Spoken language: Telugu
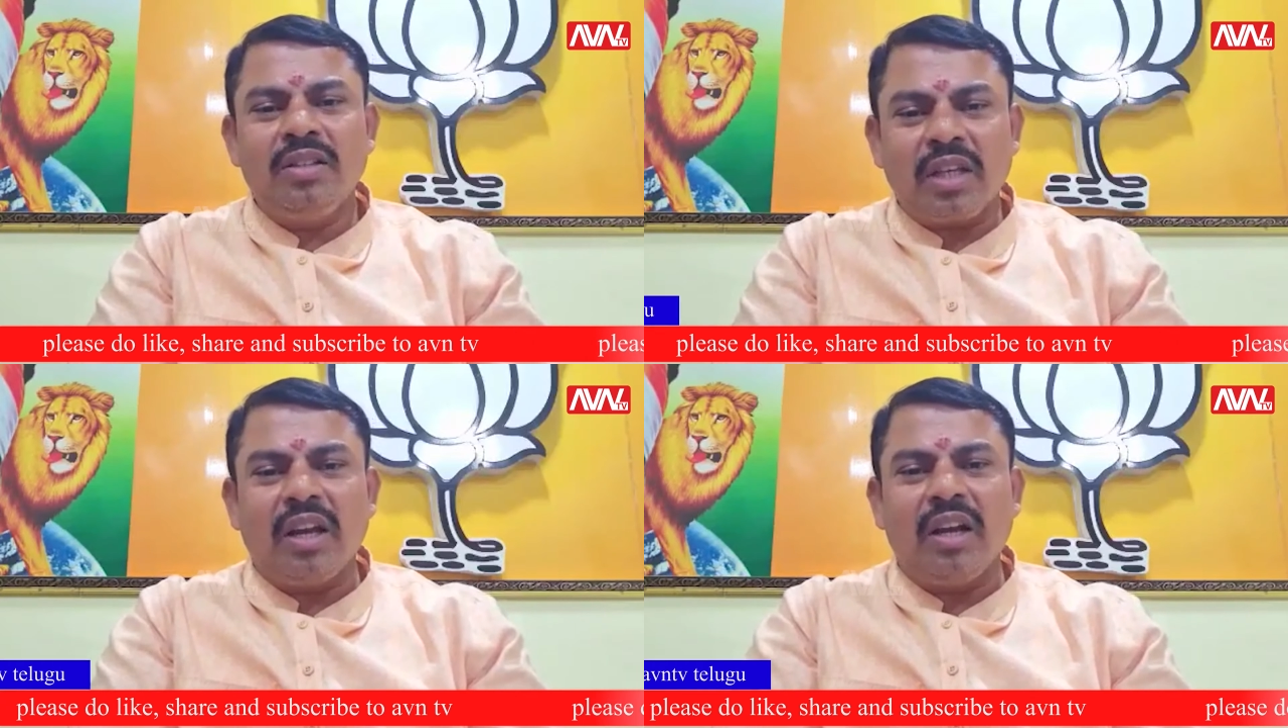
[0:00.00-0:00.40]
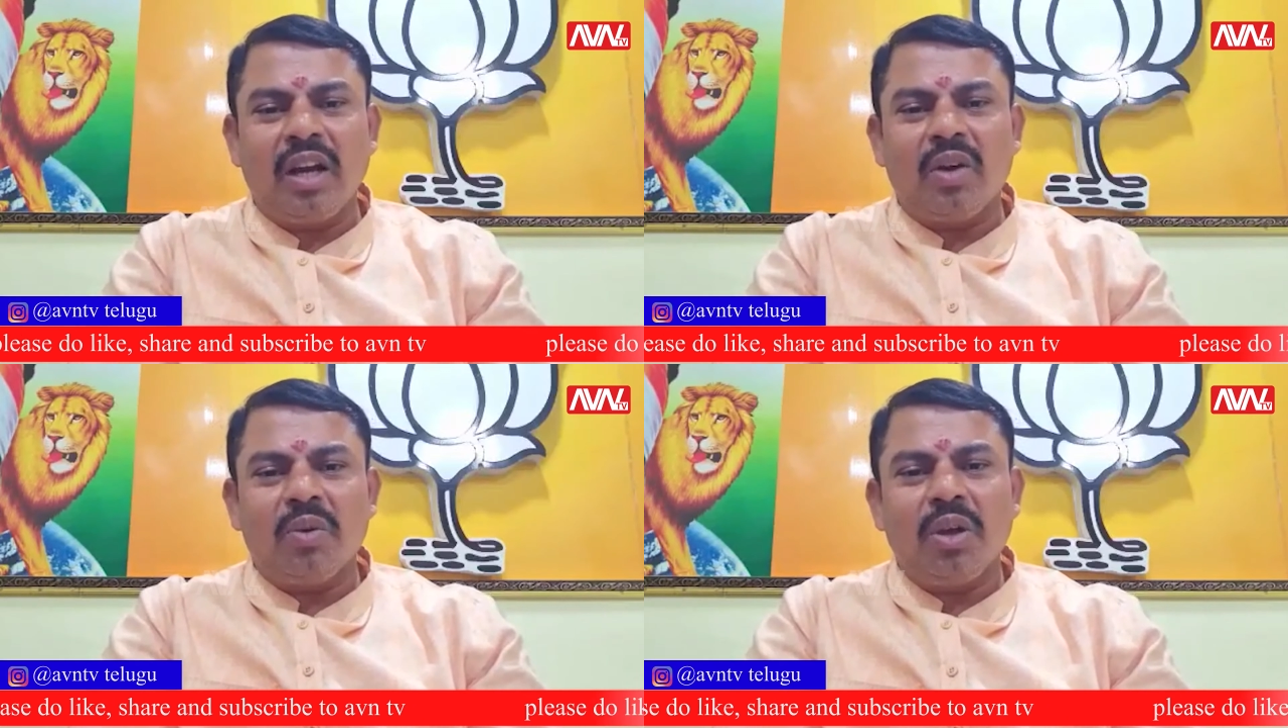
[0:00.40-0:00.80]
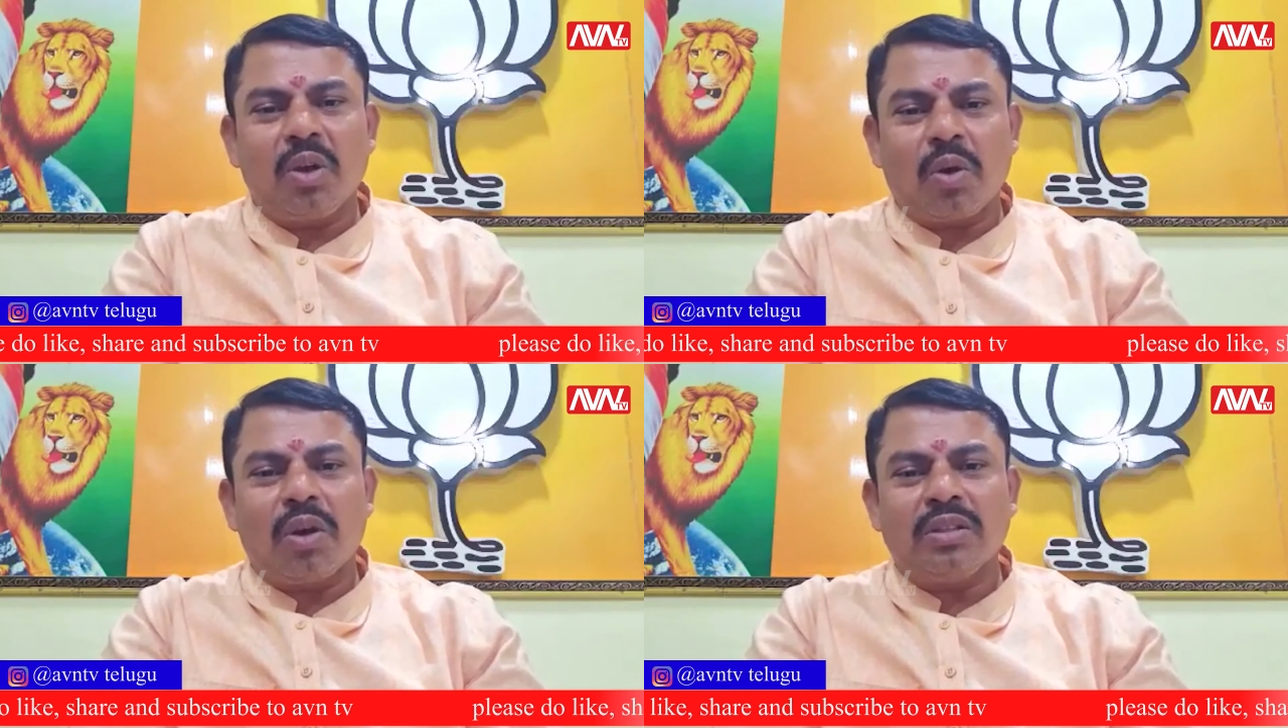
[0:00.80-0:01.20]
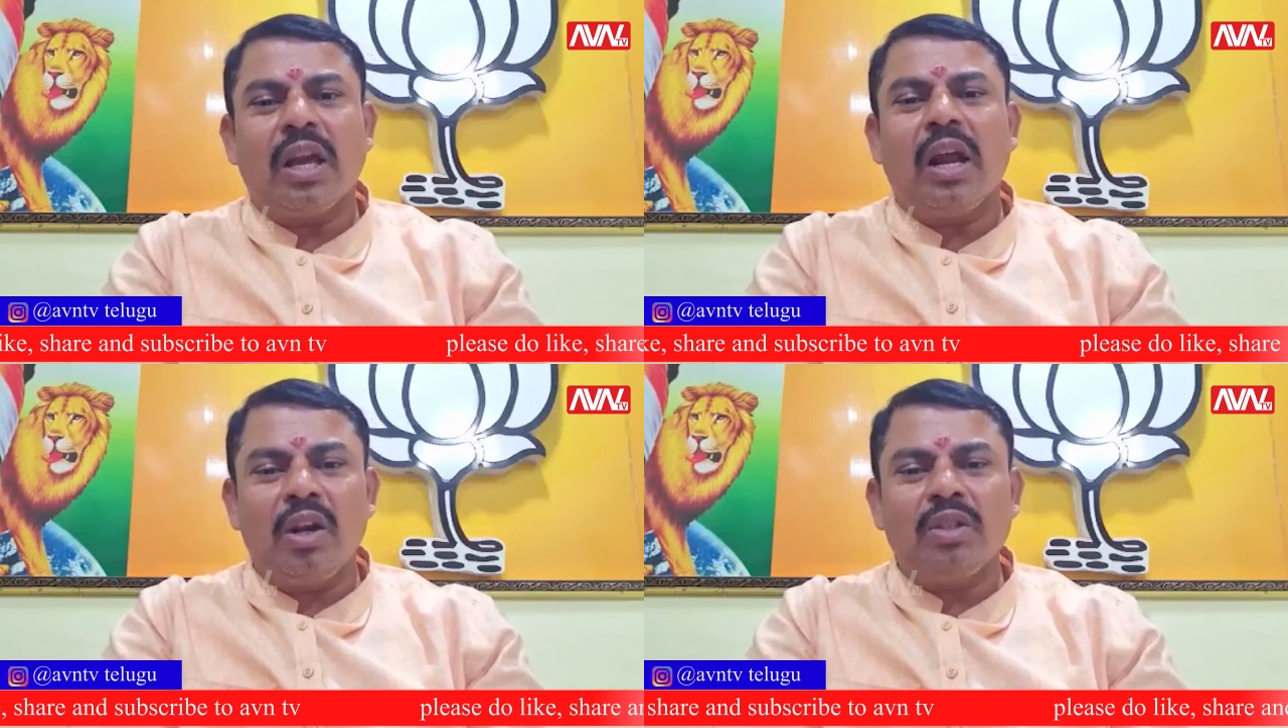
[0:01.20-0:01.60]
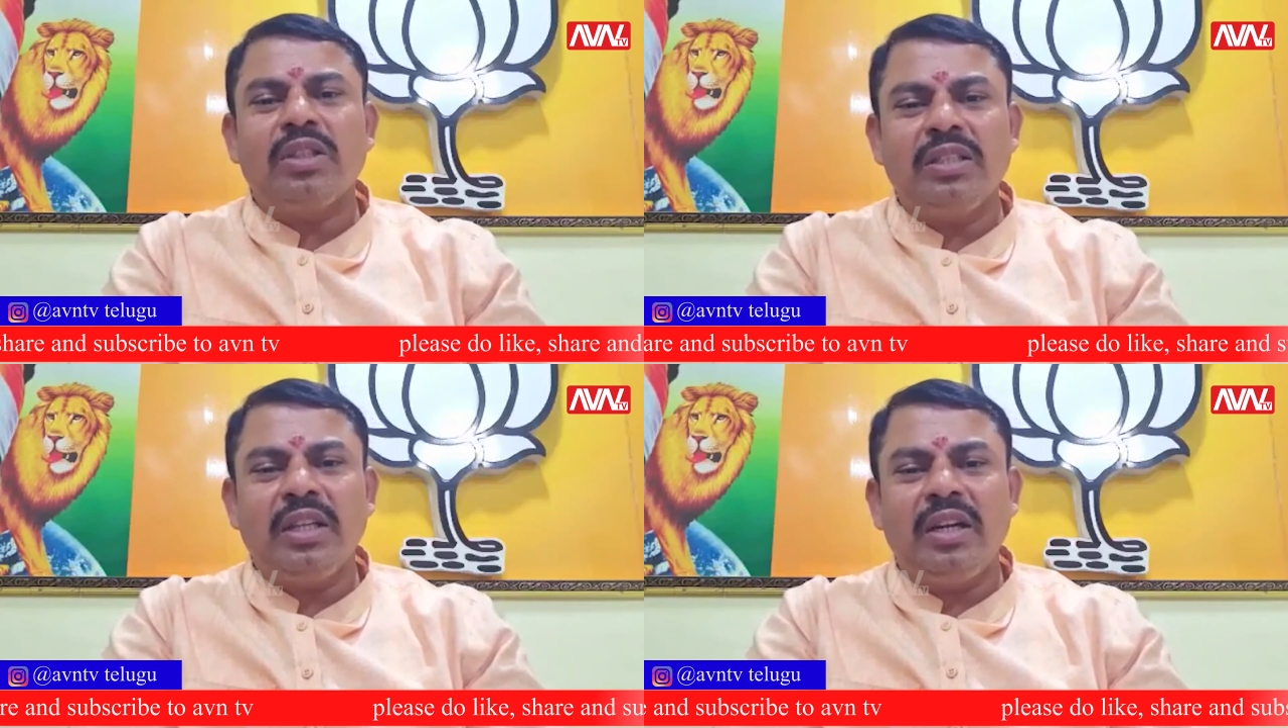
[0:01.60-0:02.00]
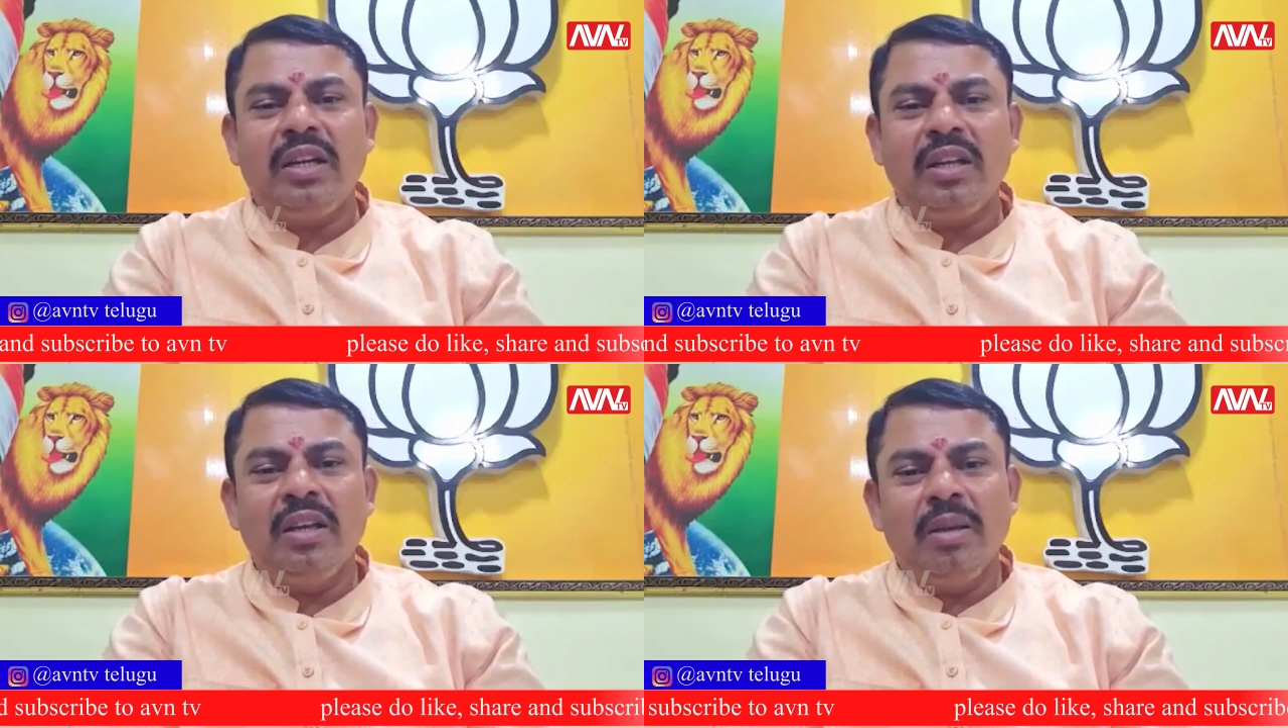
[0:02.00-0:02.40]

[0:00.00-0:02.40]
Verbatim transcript: షకిల్ గారు ఇంకొకసారి ఆలోచన చేయండి